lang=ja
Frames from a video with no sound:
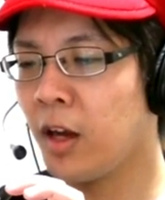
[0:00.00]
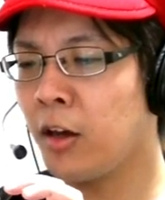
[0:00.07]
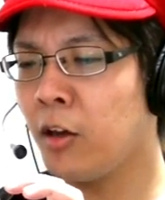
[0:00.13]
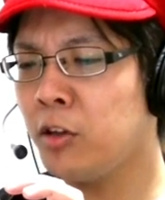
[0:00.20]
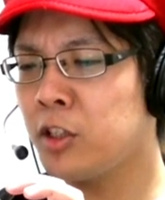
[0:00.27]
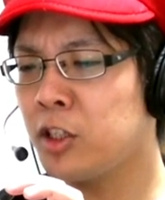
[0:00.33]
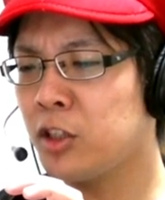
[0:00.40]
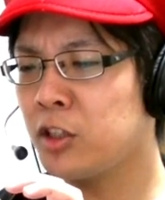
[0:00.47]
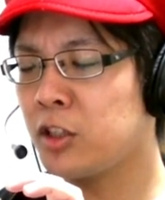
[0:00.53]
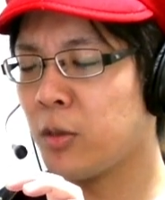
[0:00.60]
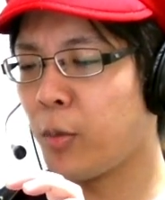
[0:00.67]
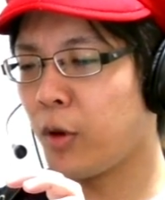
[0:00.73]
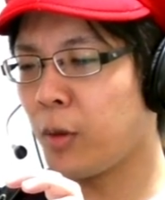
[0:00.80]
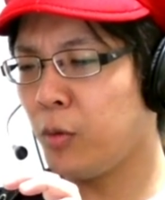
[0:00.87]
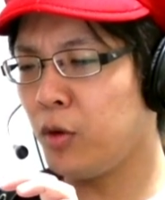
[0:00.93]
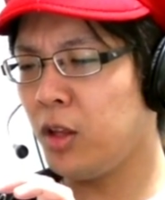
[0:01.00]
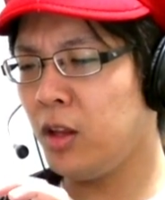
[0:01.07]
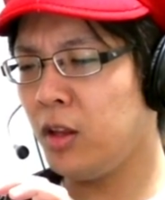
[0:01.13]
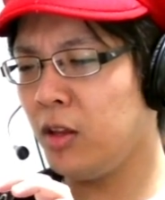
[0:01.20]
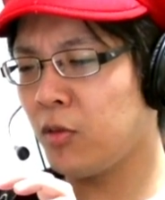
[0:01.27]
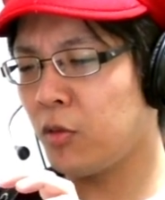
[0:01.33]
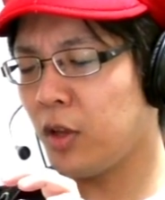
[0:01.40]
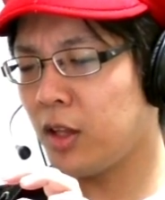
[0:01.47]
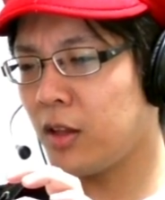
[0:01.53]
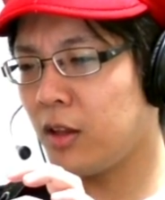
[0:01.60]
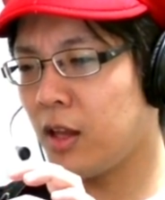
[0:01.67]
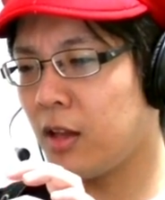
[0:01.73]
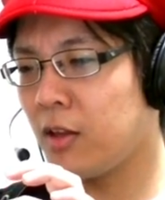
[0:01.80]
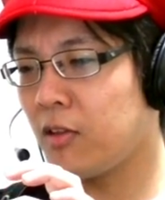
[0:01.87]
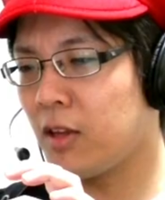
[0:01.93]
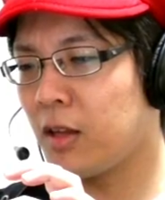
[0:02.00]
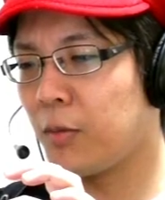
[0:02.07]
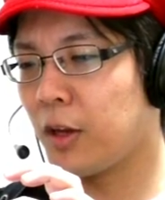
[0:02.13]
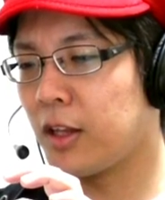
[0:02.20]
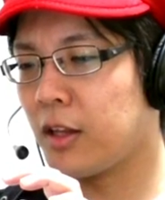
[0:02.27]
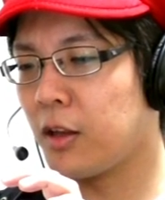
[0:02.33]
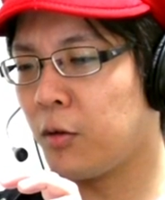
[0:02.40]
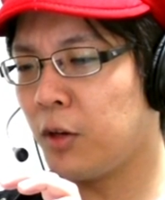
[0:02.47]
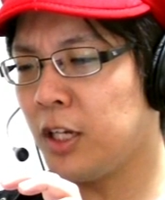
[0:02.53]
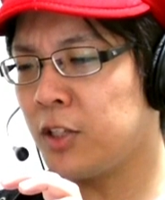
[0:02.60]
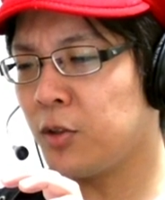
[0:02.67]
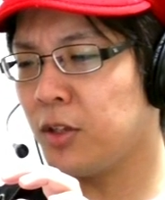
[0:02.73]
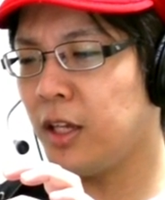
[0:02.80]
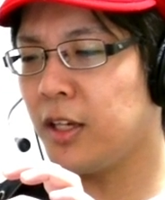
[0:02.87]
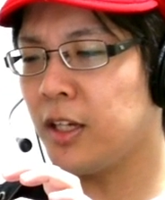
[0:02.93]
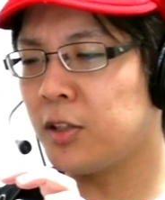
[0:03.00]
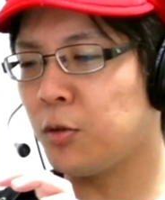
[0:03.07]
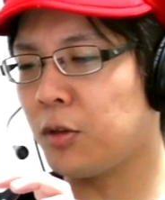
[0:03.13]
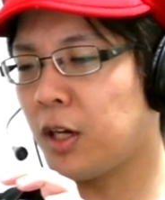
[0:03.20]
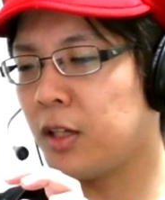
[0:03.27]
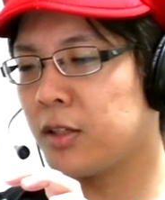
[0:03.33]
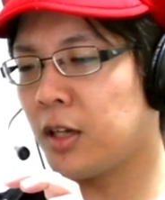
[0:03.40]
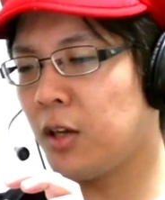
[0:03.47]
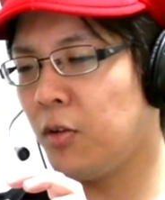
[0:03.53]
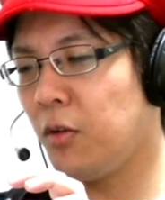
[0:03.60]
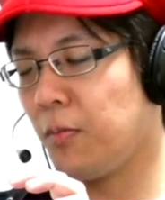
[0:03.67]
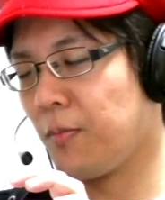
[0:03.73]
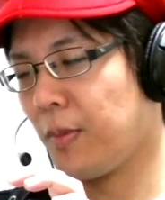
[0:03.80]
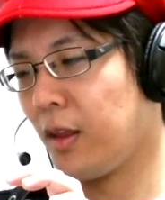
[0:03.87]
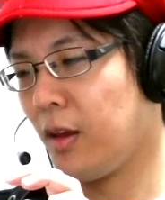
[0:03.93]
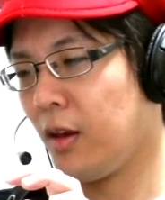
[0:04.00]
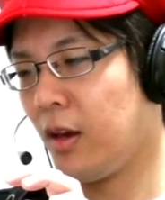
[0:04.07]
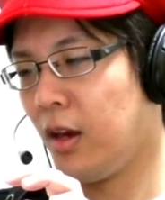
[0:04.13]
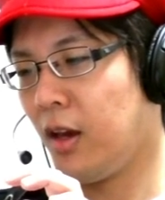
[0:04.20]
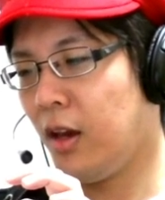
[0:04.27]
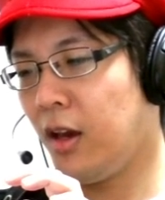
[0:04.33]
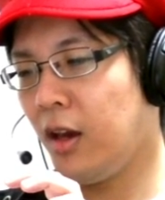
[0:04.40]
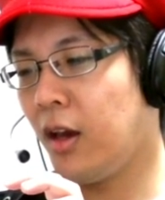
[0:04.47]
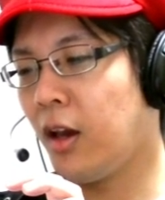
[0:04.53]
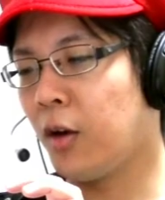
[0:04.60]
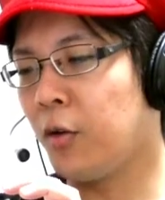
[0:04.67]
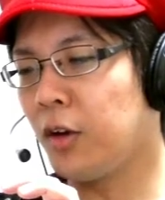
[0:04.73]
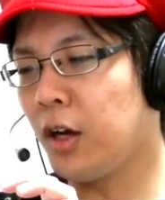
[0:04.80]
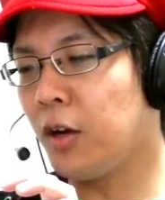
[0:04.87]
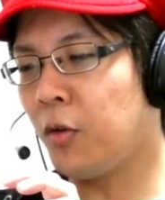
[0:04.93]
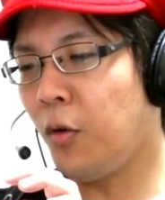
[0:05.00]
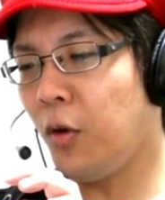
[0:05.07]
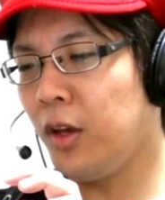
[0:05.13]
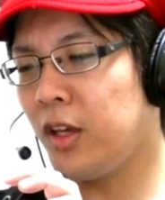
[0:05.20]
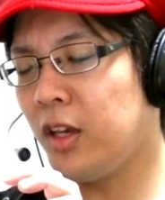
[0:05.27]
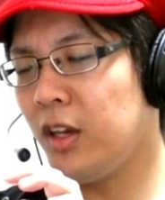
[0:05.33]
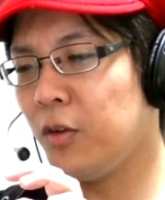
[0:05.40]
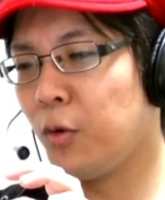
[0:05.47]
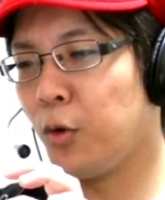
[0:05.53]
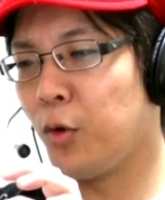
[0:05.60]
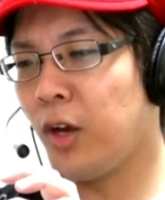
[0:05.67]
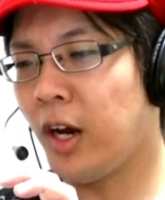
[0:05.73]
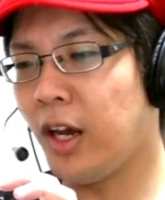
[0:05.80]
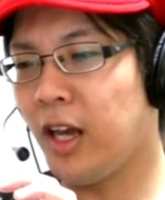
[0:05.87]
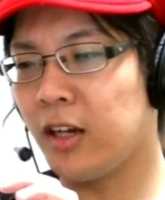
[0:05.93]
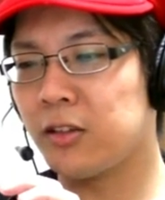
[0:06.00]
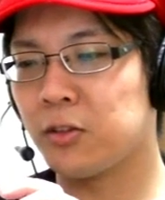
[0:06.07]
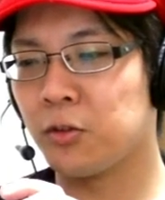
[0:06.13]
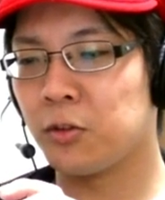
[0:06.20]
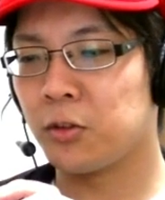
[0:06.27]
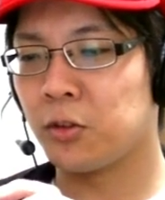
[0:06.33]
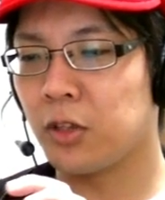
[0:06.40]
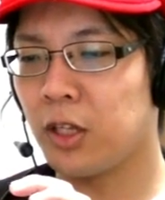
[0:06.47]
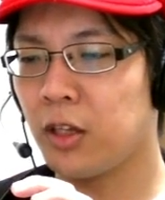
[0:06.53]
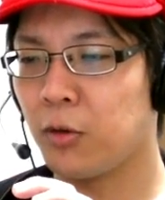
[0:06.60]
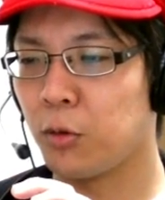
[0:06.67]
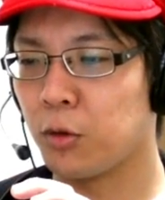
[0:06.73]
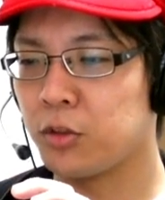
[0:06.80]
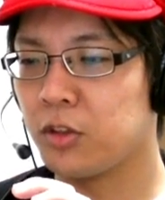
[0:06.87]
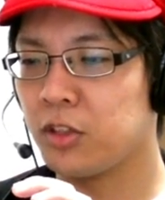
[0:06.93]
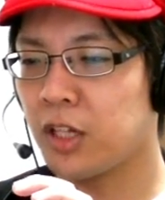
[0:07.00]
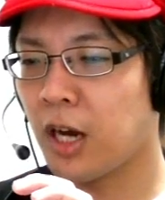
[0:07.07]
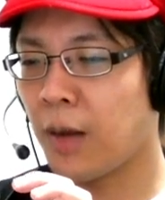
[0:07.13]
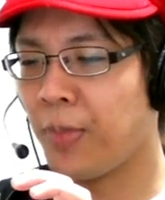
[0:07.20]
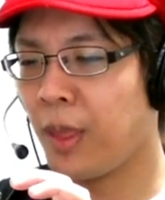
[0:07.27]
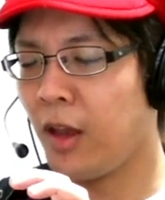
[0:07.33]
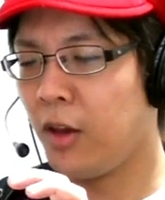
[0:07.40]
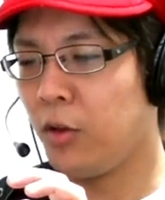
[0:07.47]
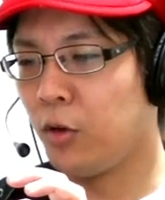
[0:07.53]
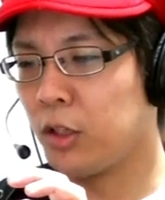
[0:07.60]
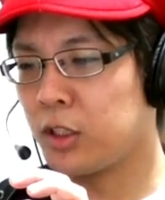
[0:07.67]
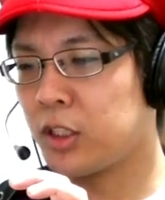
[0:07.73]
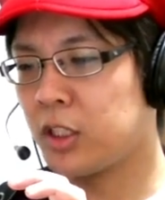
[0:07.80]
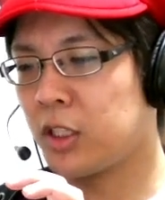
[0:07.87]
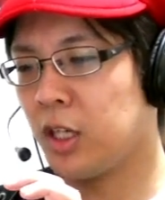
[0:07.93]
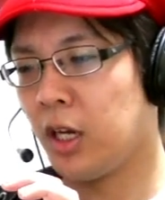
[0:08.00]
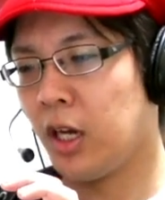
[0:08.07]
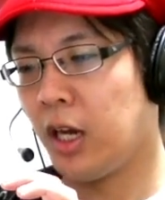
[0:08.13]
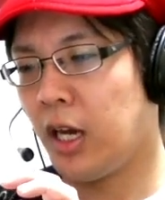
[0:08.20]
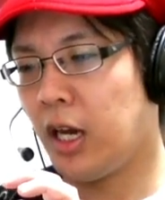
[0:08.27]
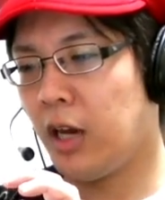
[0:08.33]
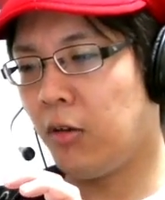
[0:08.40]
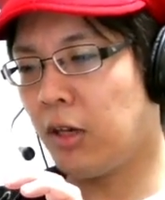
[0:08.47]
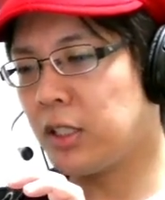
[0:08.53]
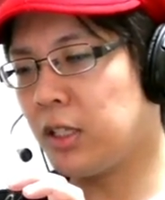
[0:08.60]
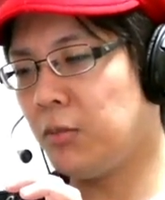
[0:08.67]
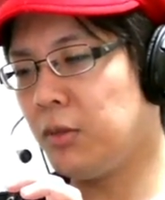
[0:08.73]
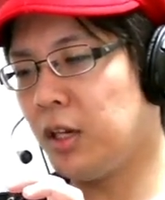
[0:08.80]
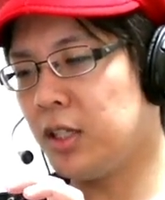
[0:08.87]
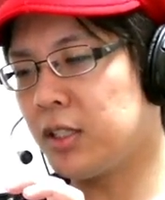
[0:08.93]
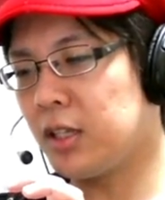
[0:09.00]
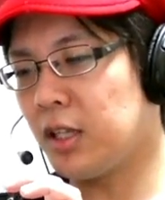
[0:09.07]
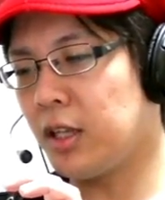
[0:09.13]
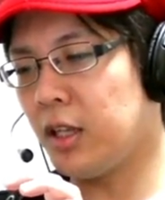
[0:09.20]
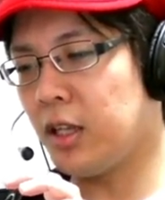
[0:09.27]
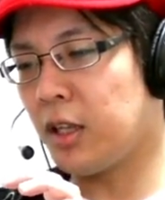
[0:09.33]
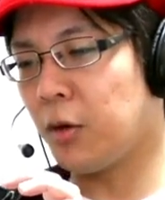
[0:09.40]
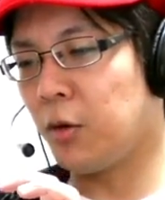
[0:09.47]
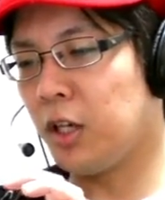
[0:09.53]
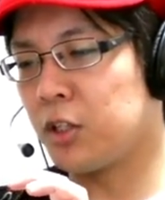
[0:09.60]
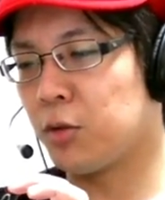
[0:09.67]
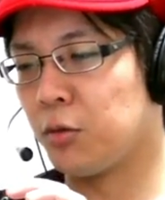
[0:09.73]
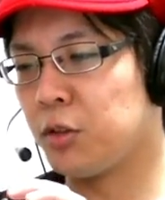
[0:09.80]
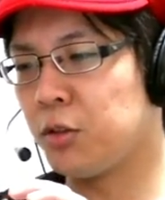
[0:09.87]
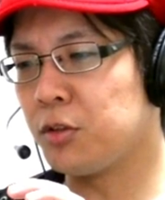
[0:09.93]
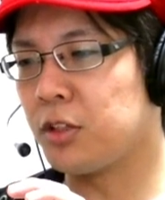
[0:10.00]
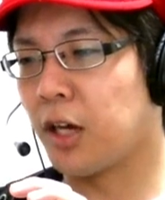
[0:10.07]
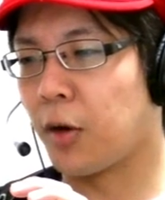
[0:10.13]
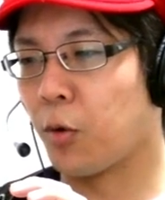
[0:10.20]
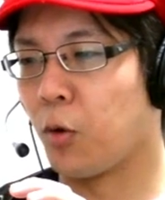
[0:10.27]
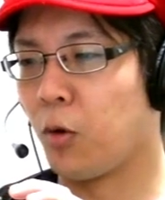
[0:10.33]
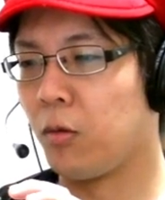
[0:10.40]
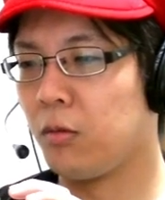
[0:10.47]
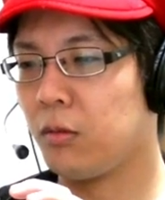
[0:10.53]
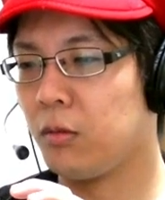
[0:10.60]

仲良くシルっでポケモンに育って手伝ってもらってデコレーションでいけそう飾る。えー、これが広域金をより早く育てるコツじゃ。よし。えー、わしが昔使っていたデコレー一つやろう。